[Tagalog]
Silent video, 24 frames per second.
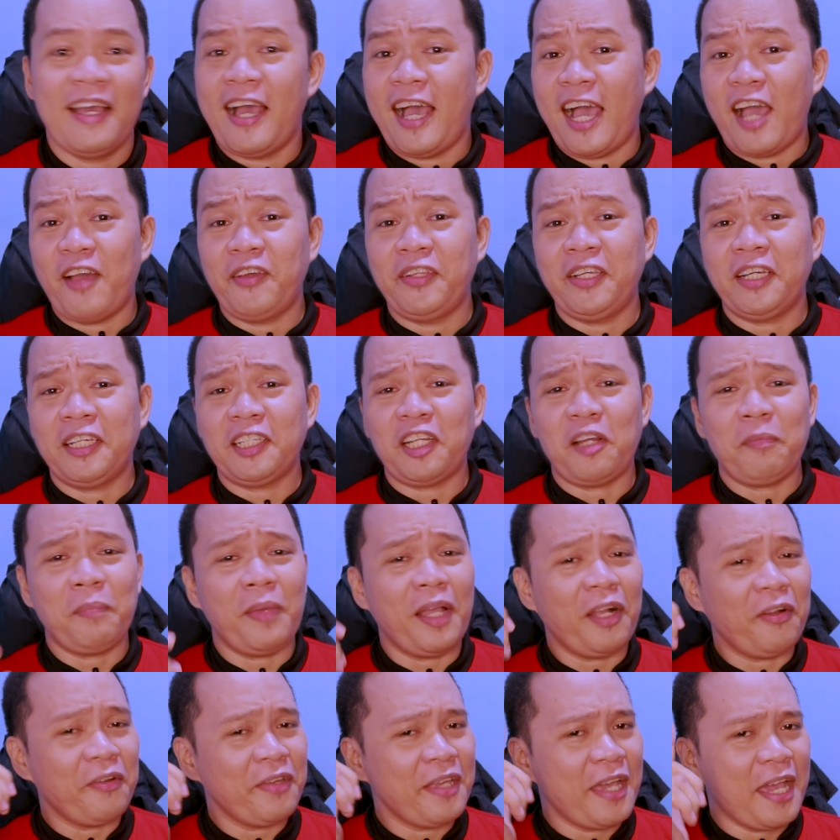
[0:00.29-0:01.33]
Audio
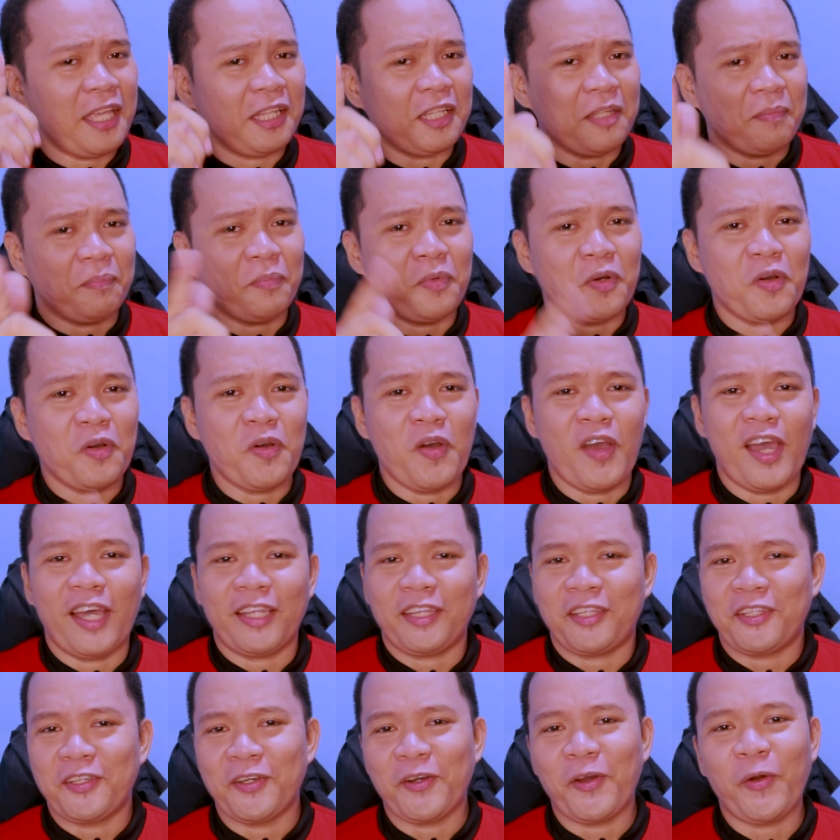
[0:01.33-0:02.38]
Katropa Kuya IT po at
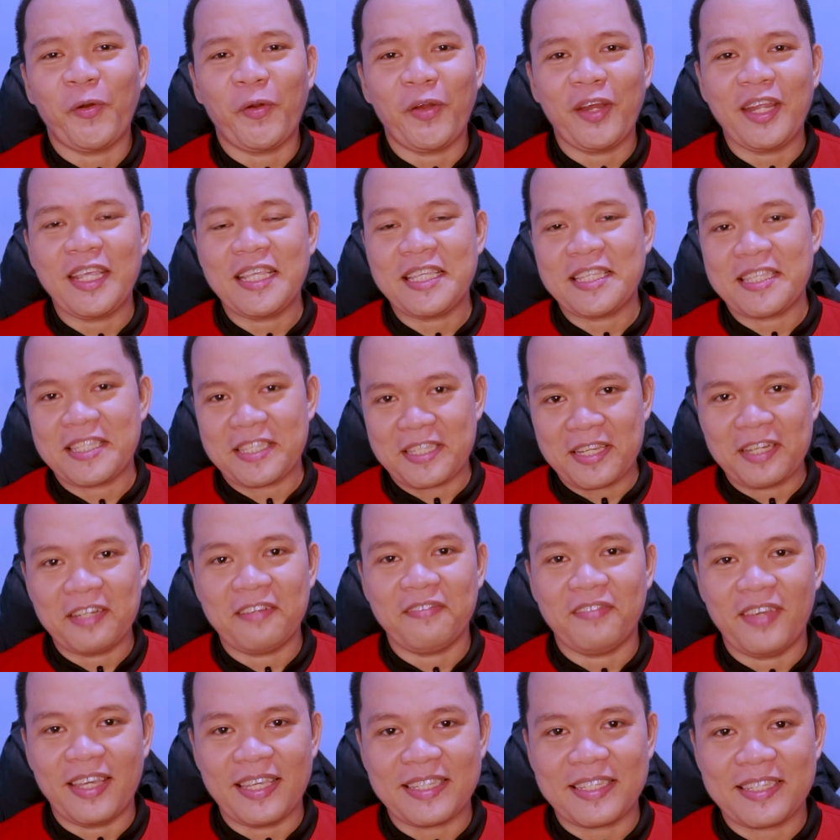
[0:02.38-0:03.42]
your
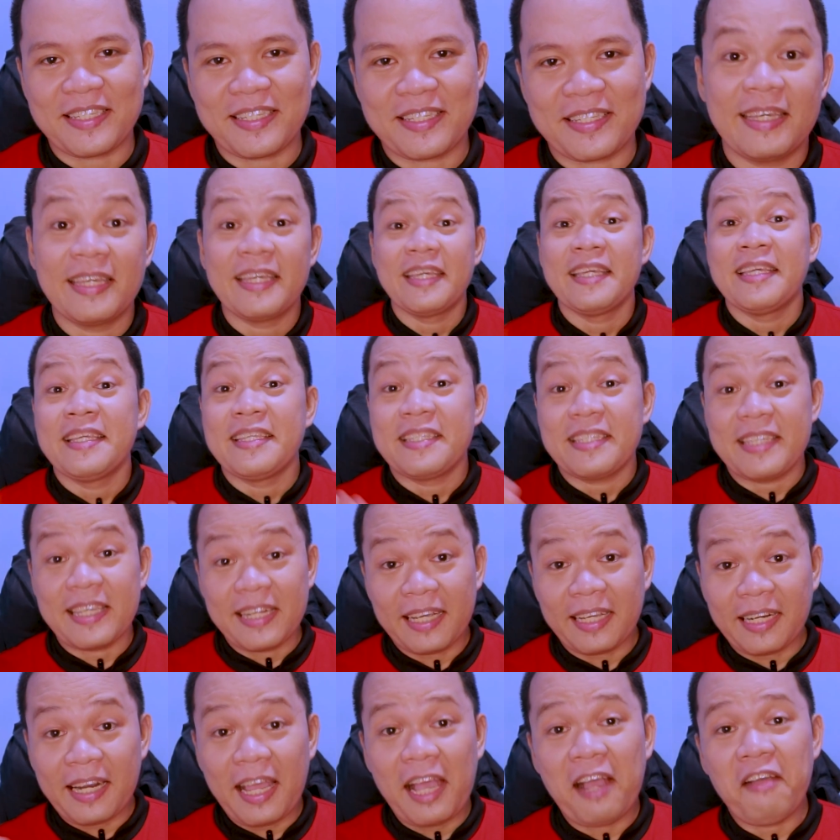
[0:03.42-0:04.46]
service. Sa
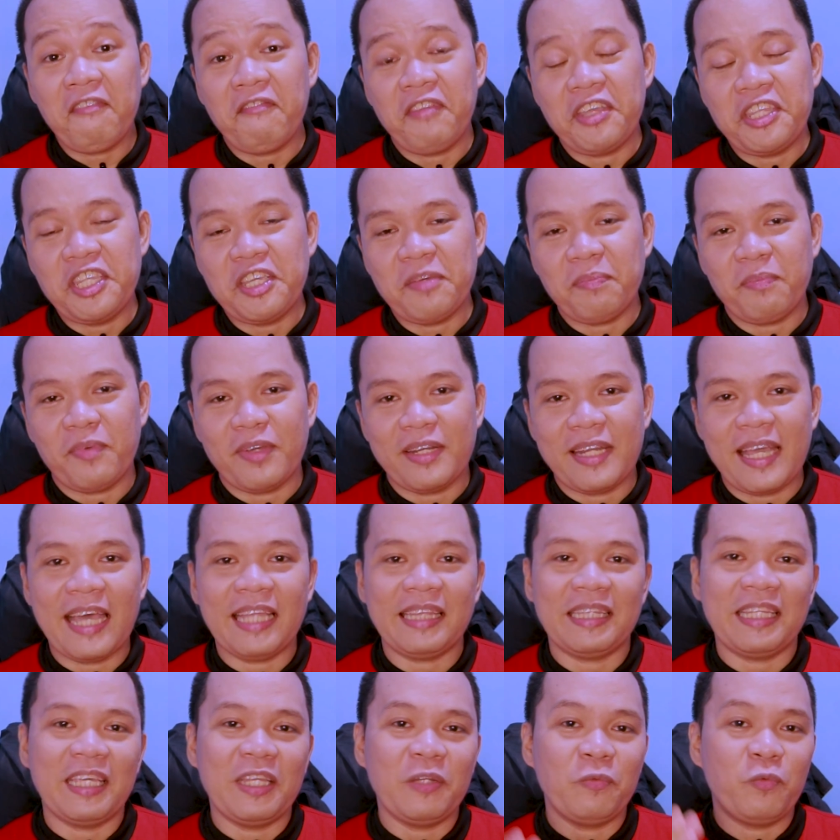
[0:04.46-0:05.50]
nakaraang video po
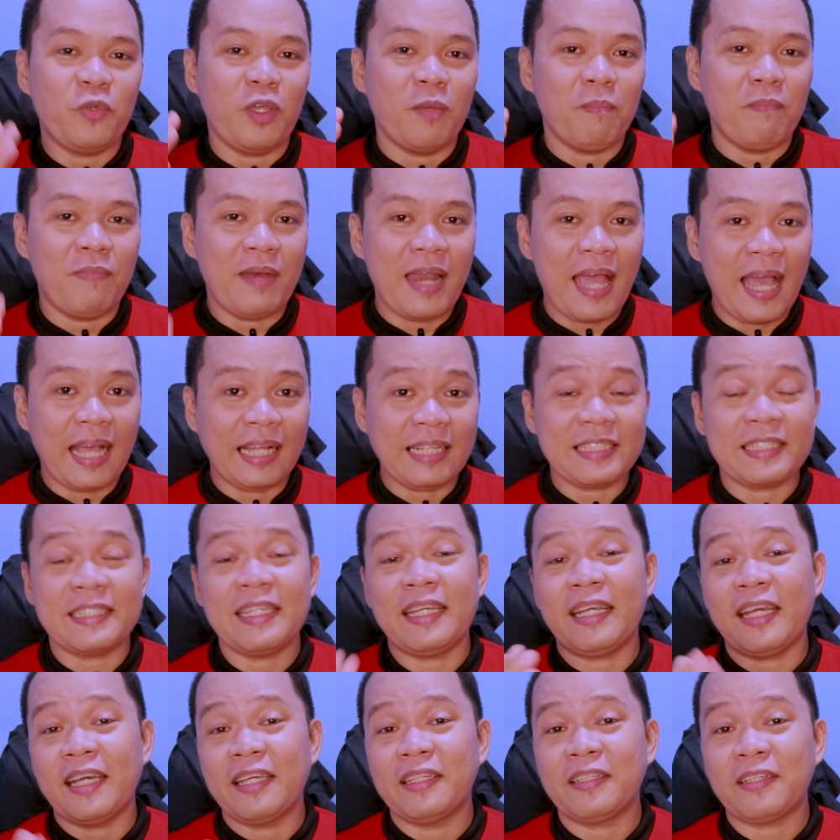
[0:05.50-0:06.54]
natin, we blocked
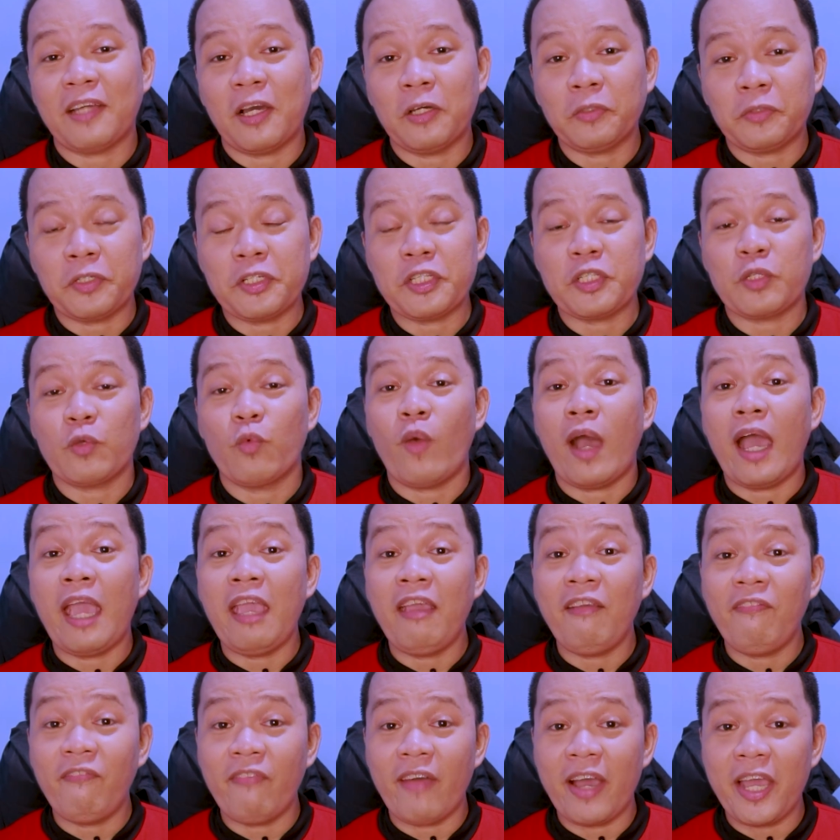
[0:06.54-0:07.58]
second router's
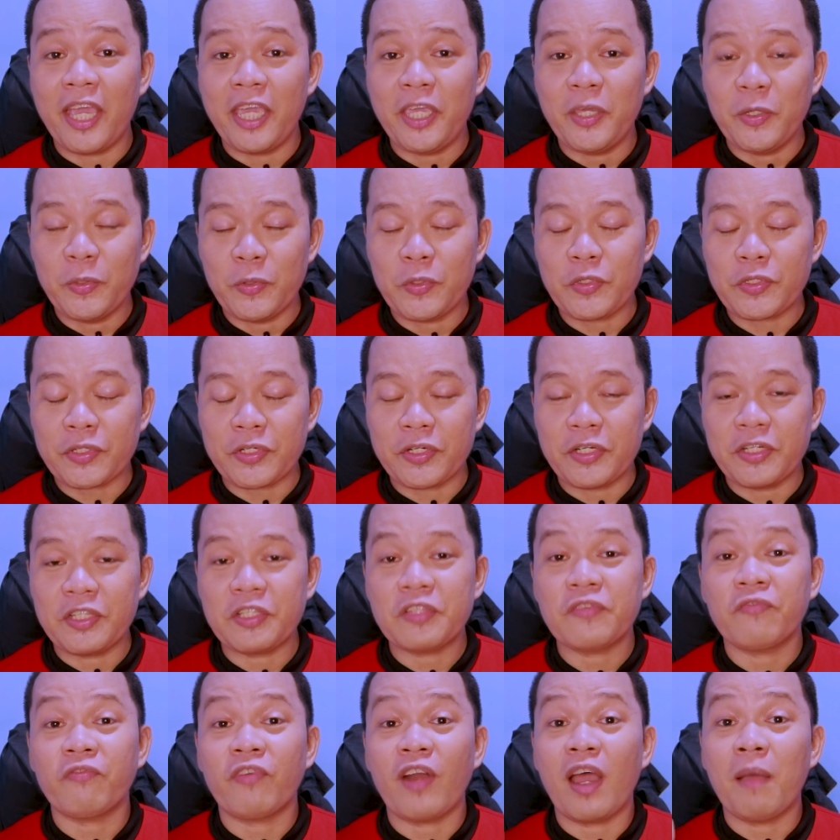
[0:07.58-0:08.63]
Wi-Fi
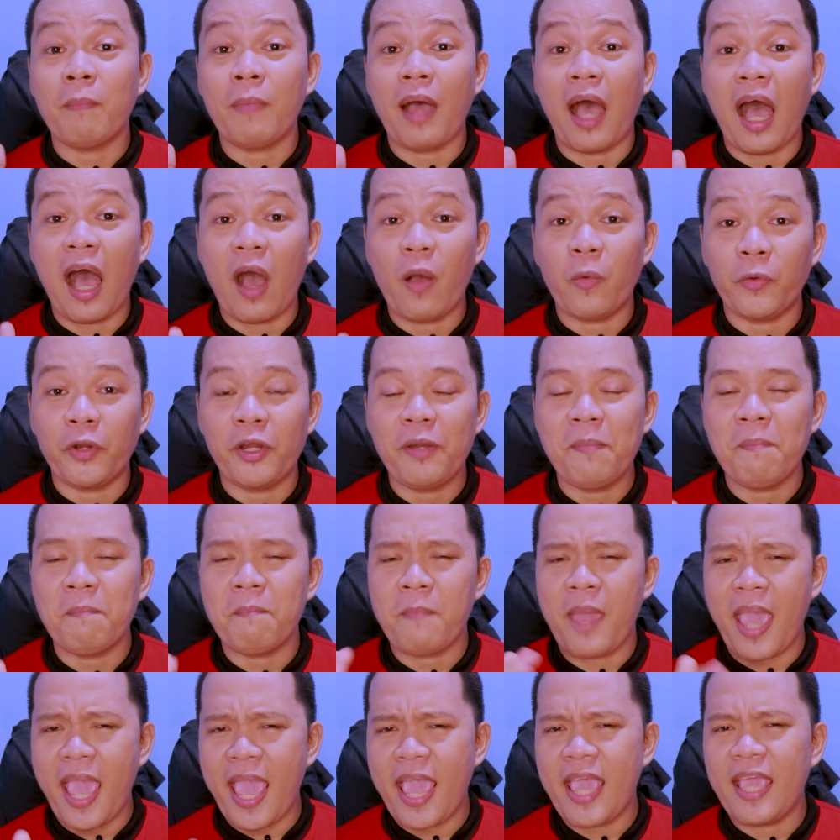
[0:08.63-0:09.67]
users from our
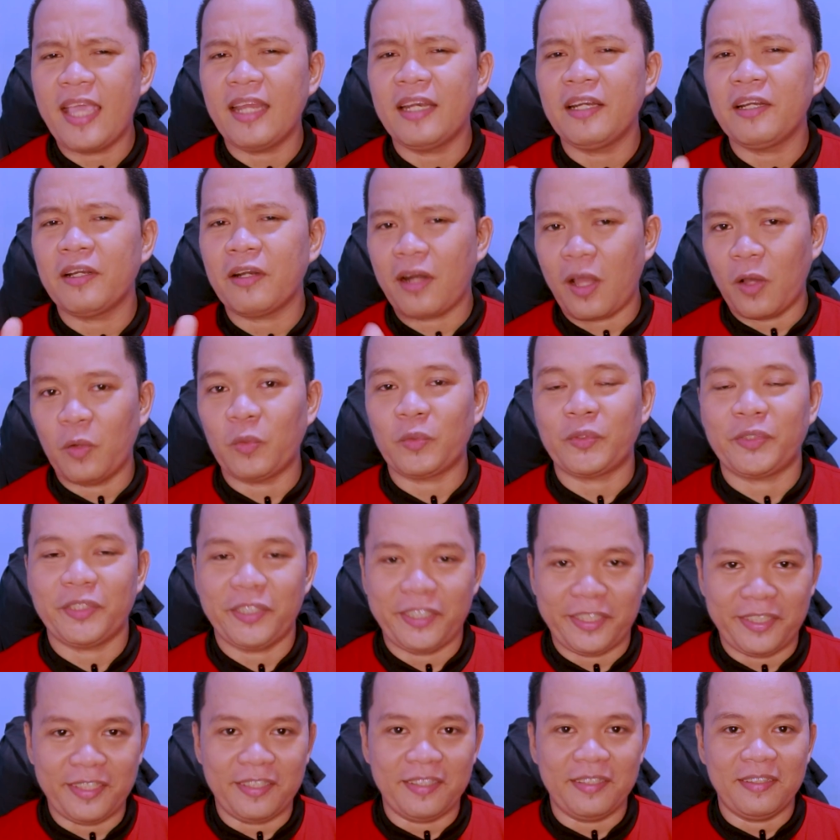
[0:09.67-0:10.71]
main
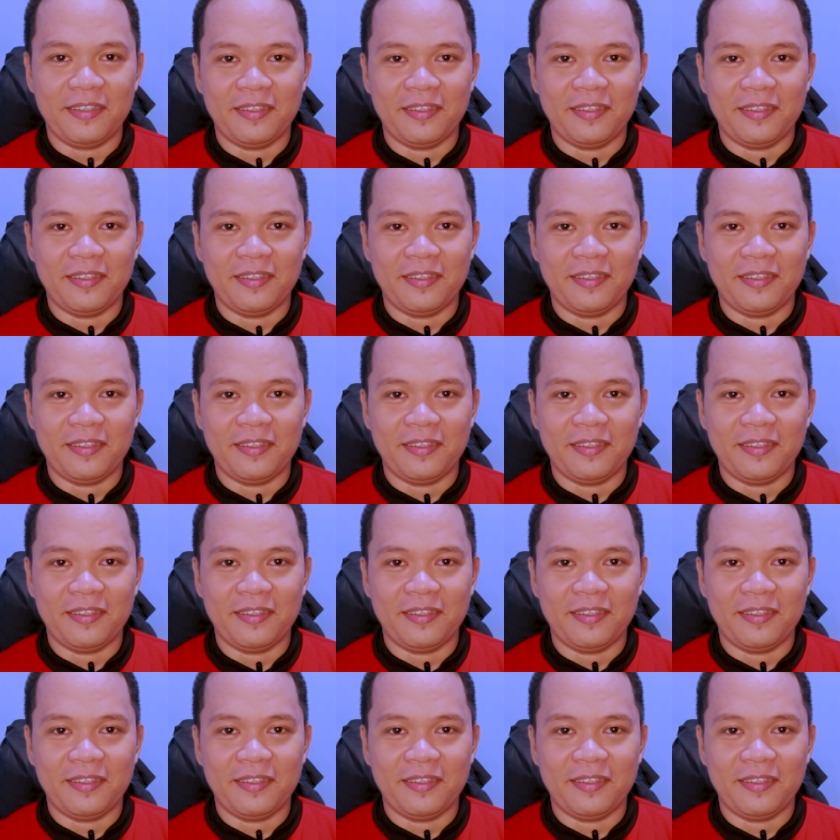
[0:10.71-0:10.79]
router.